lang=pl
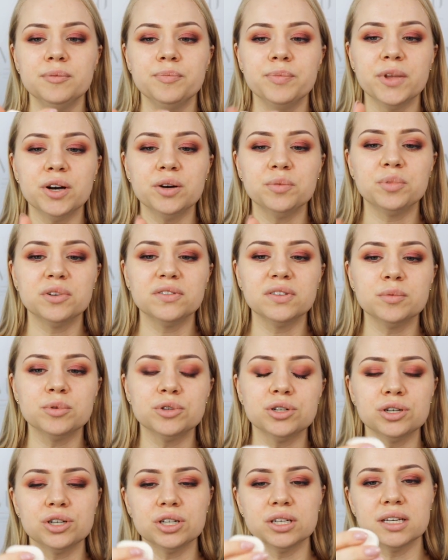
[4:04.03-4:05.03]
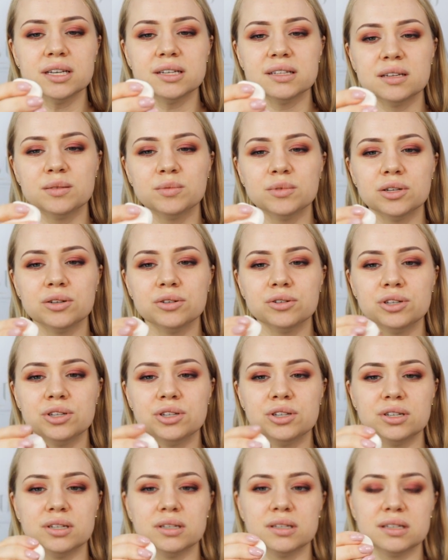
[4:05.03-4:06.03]
No, powiem szczerze, jestem
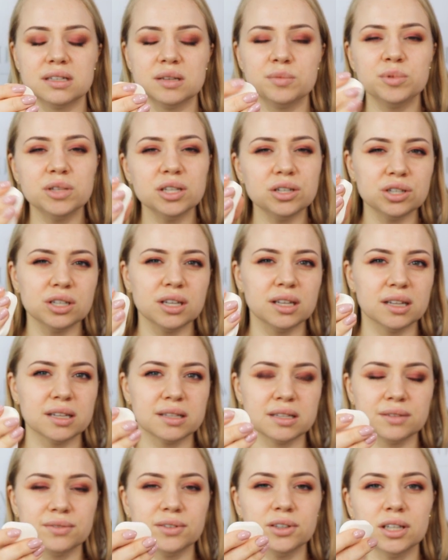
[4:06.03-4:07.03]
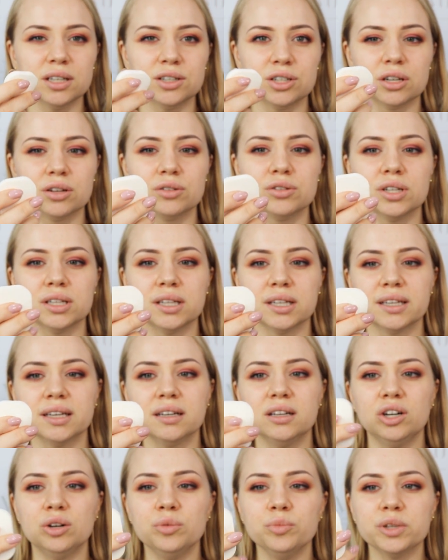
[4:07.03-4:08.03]
dość sceptycznie nastawiona, jeżeli chodzi o
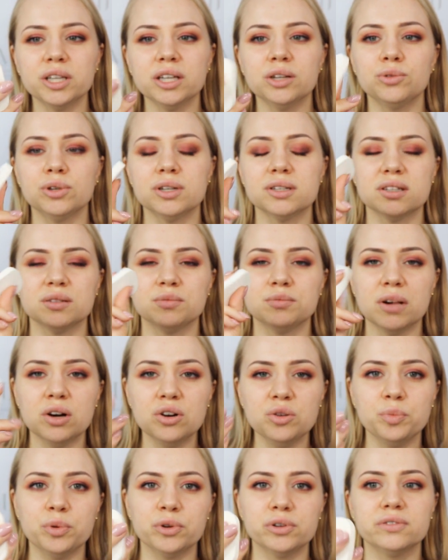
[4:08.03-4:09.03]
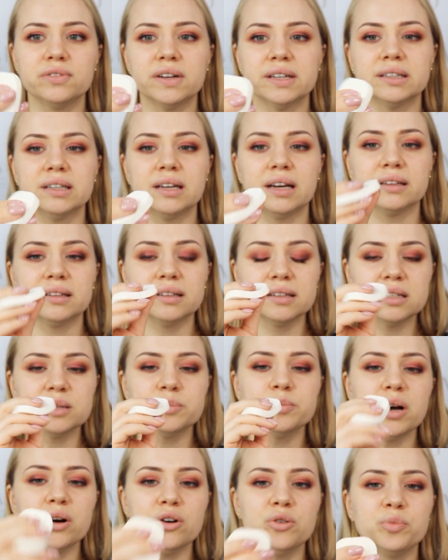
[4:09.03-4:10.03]
takie gąbki, które są mało porowate, a ta
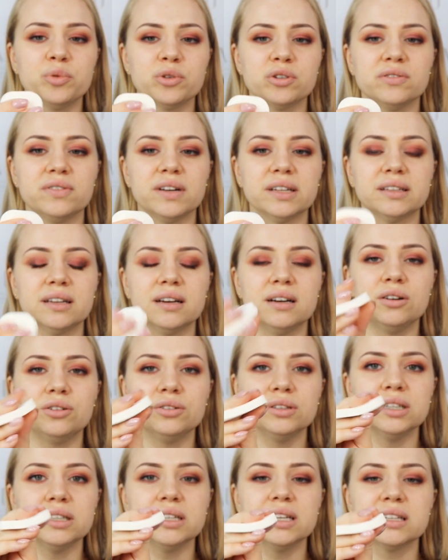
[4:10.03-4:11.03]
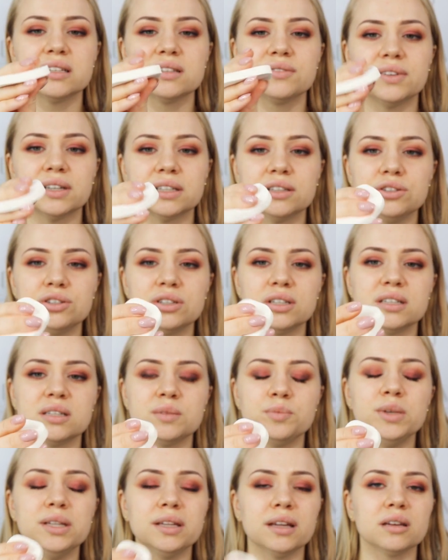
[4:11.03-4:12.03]
jest mało porowata. Ona jest faktycznie
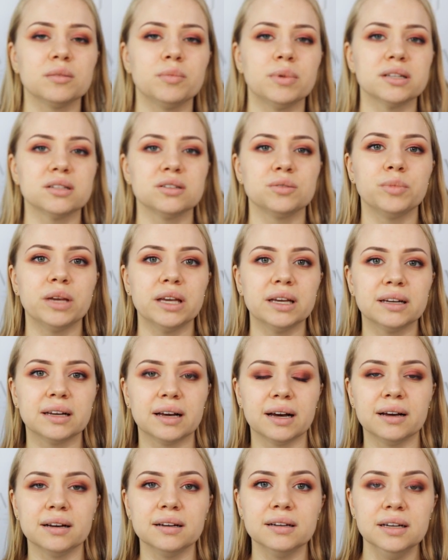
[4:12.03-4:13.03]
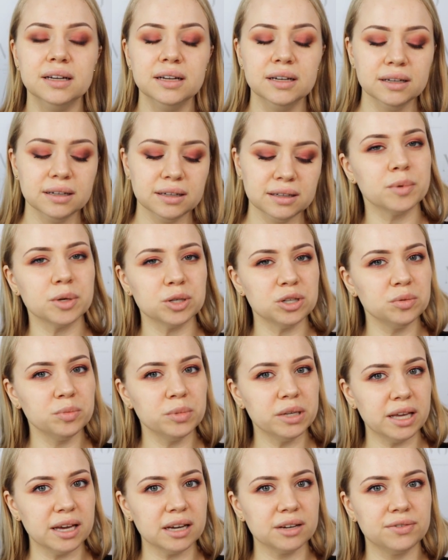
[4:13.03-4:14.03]
zbita i bardzo miękka.
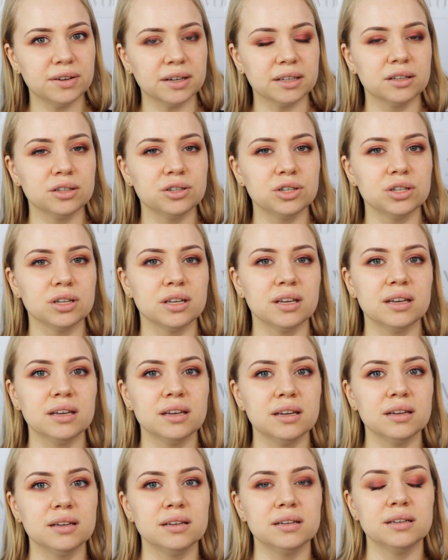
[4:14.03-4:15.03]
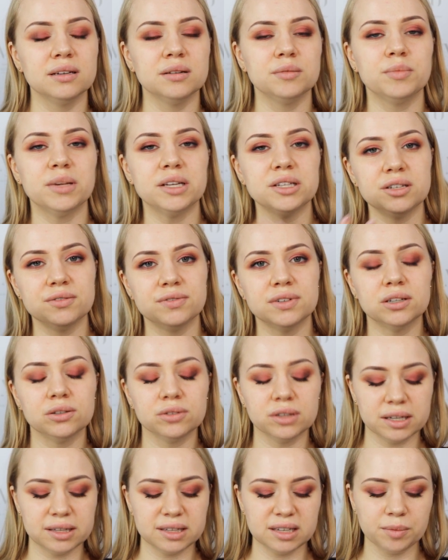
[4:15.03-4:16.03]
Zobaczymy, jak faktycznie e, będzie
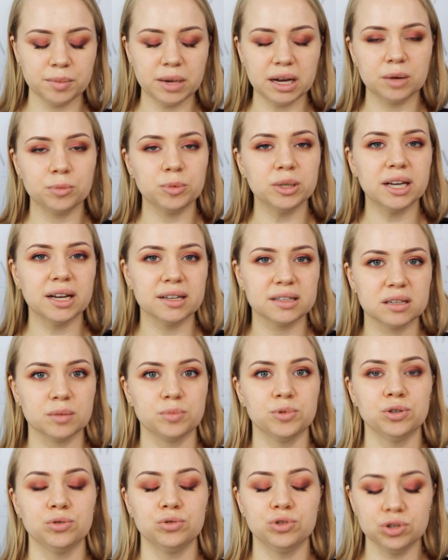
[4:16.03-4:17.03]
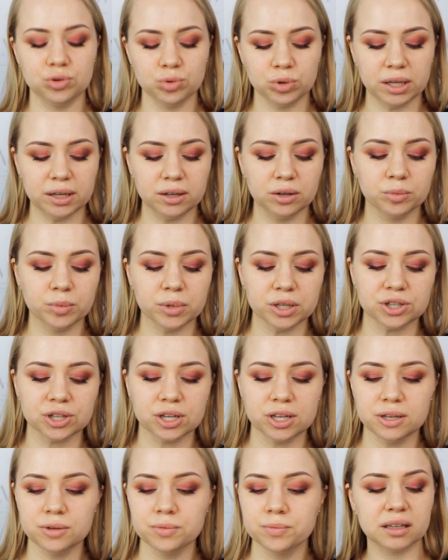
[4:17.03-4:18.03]
wyglądać sama aplikacja przy użyciu tej
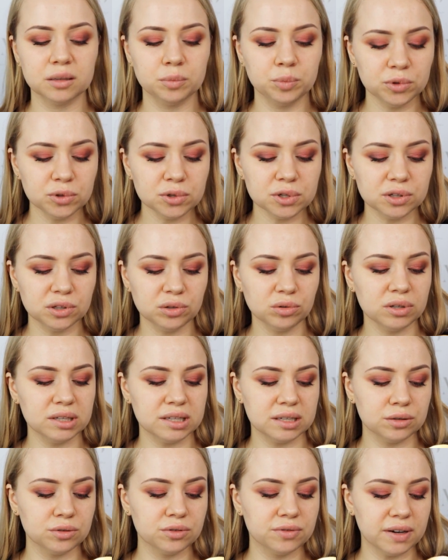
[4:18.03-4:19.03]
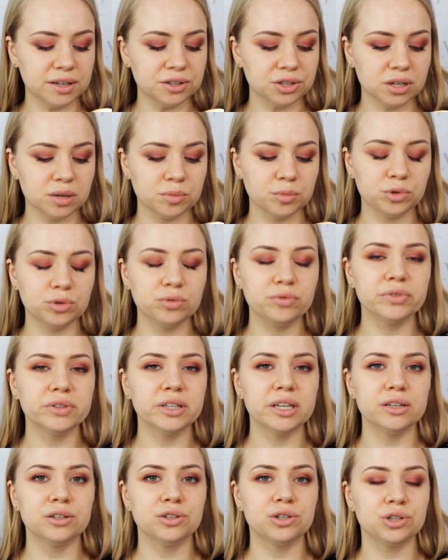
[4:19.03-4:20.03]
gąbeczki. Taki plus, który zauważam
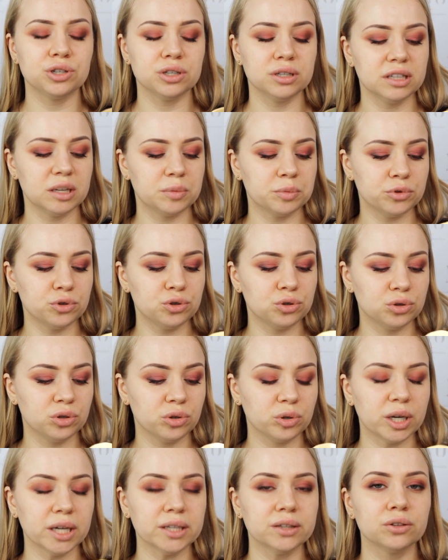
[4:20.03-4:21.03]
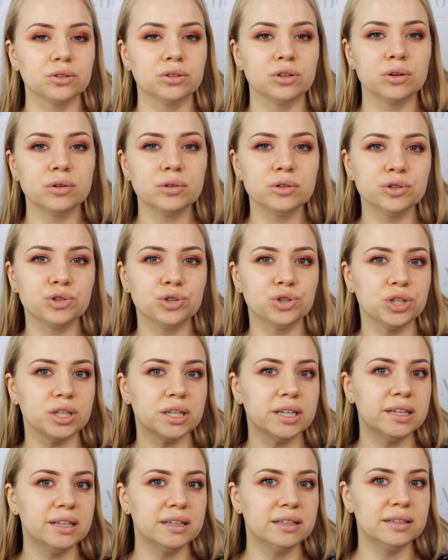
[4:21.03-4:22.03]
również na pierwszy rzut oka, to to,
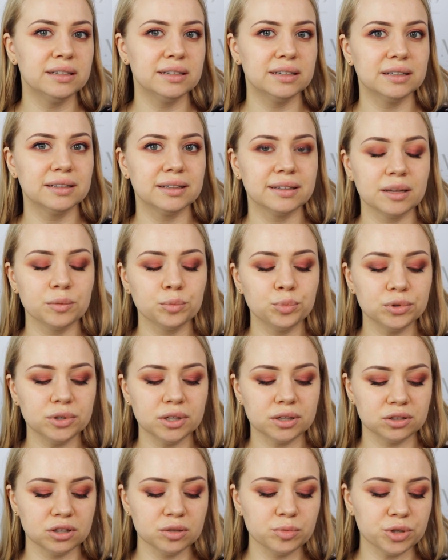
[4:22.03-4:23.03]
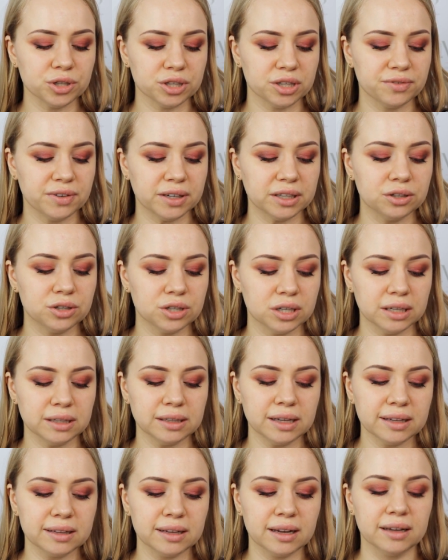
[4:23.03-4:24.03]
że e, ten puder dobrze się faktycznie
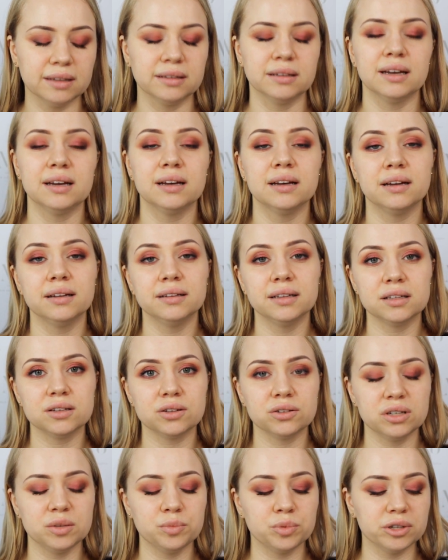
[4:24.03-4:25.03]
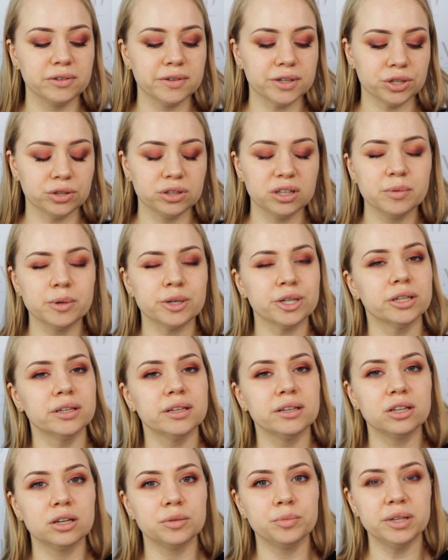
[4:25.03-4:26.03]
nada na, na co dzień, ponieważ on nie ma
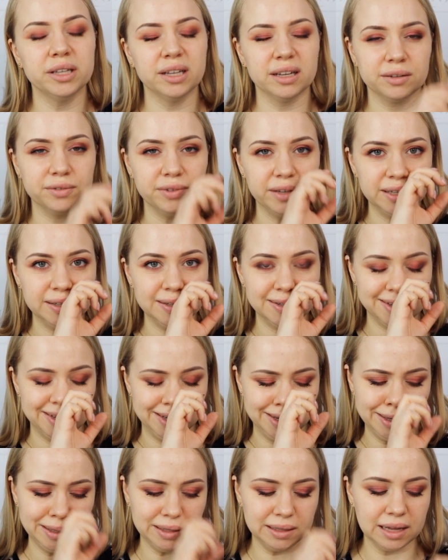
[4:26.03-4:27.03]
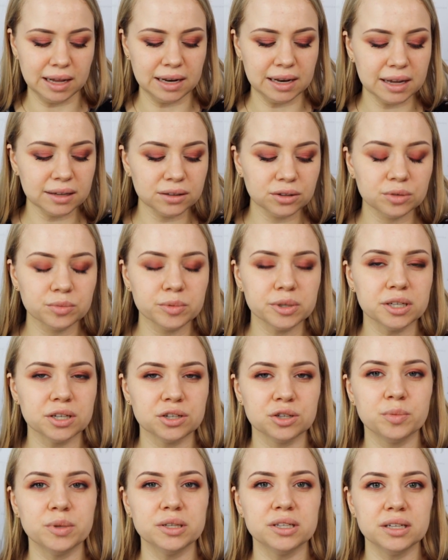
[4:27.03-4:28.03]
żadnych drominek, więc e, na lato
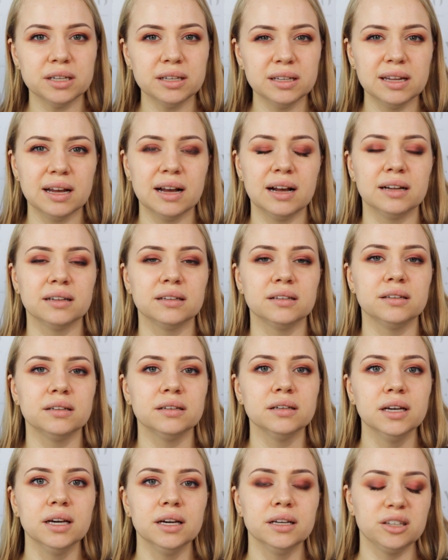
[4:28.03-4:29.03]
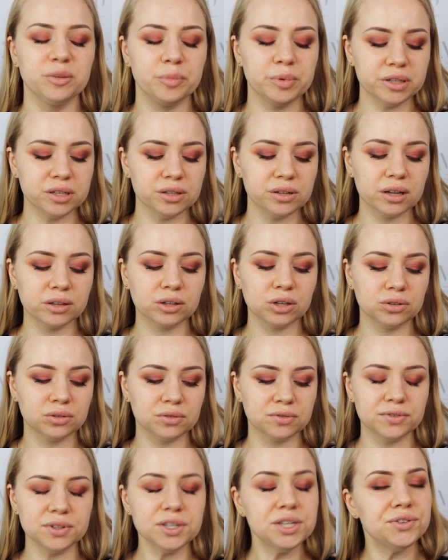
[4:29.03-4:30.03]
myślę, że będzie idealny, nie będzie
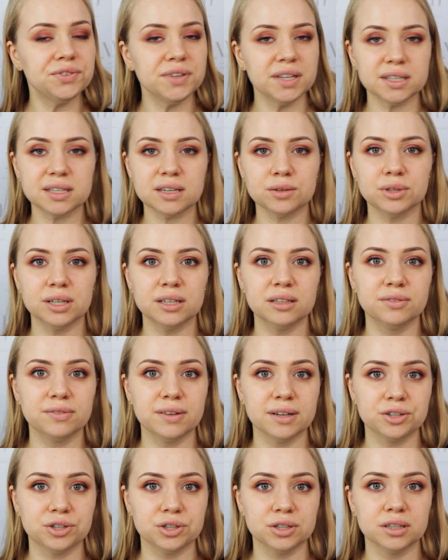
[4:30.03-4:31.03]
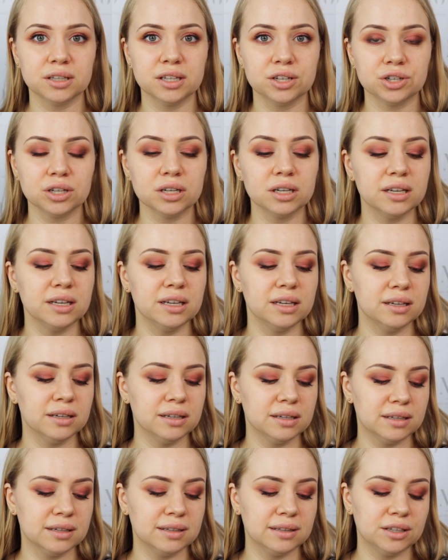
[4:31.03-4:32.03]
dodatkowo wyświecał tej twarzy. Jeżeli,
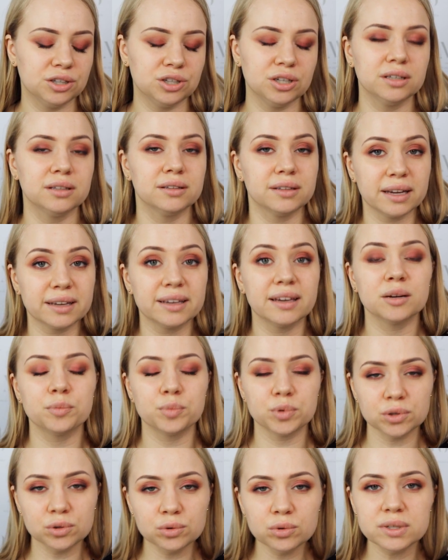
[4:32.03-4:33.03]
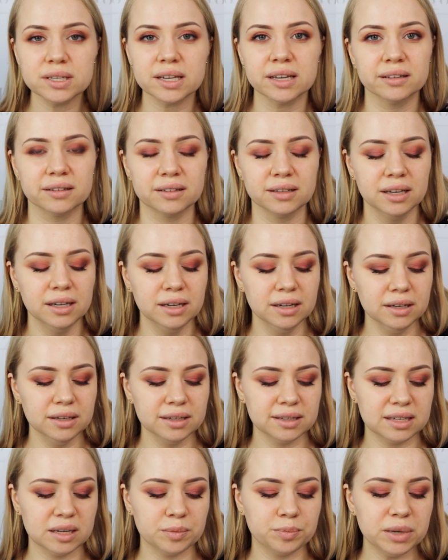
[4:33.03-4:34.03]
jeżeli tak jak producent
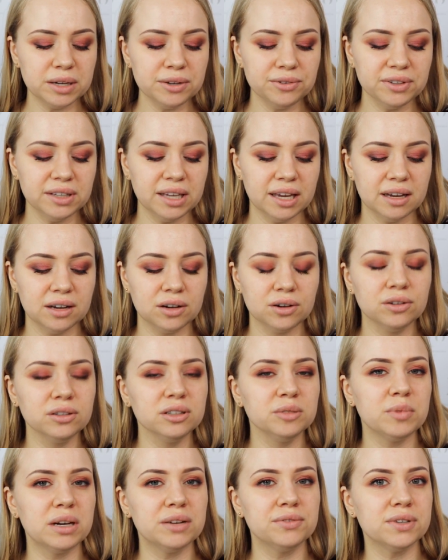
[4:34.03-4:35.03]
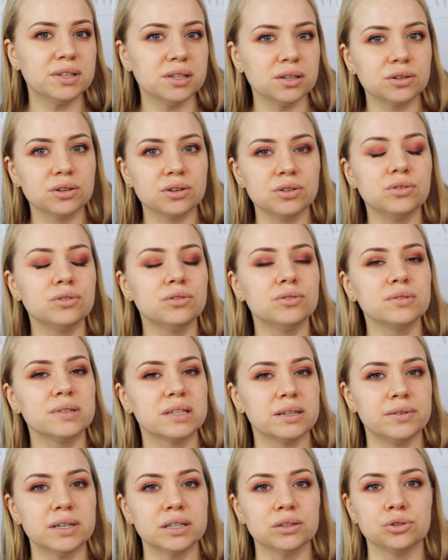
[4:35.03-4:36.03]
zapewne zapewnia, on ma wysoką
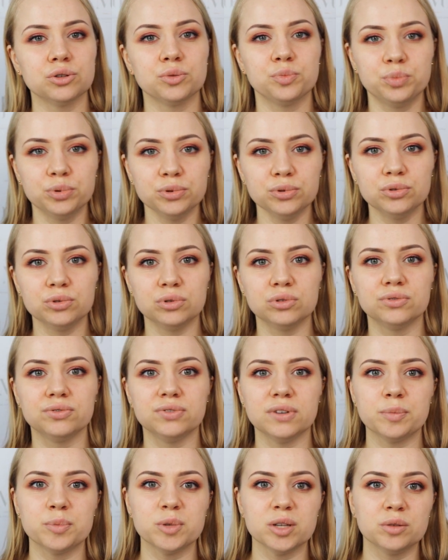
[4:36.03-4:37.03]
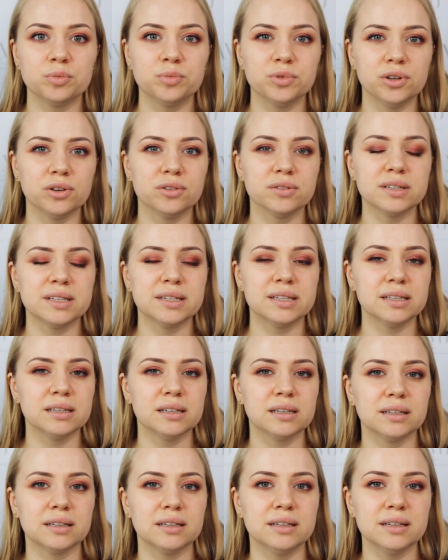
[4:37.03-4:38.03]
zawartość pudrów
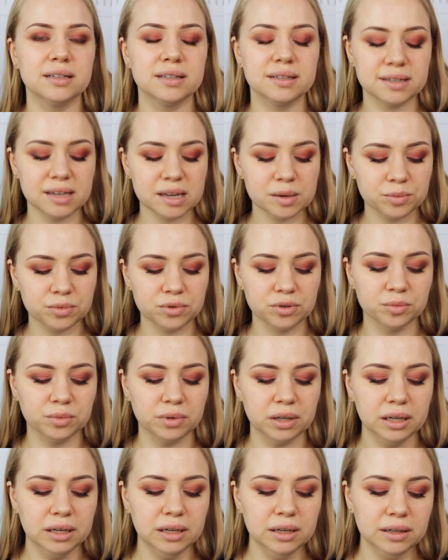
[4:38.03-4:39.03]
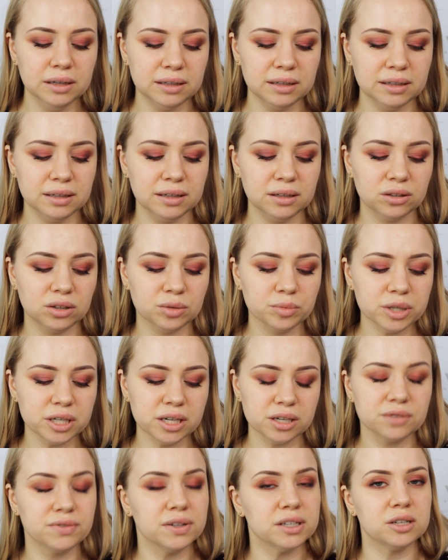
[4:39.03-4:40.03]
absorbujących e, sebum, e, to
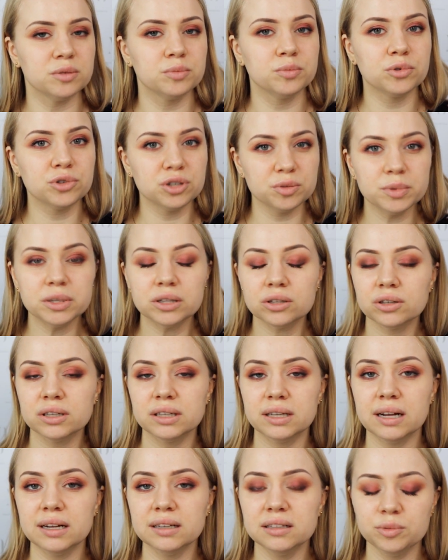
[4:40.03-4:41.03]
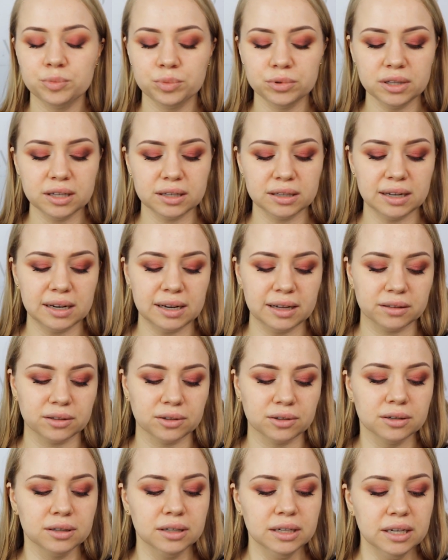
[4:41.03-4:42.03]
myślę, że właśnie może być to idealny puder na
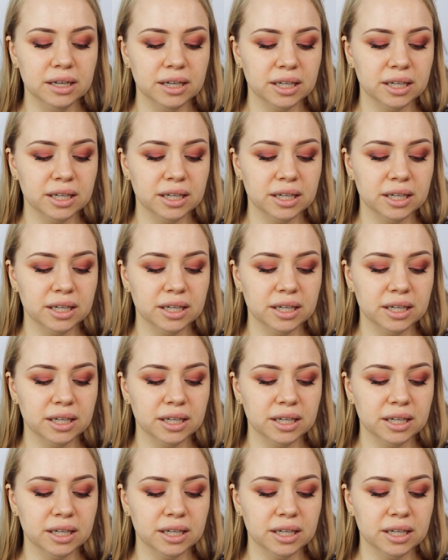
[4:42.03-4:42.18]
lato.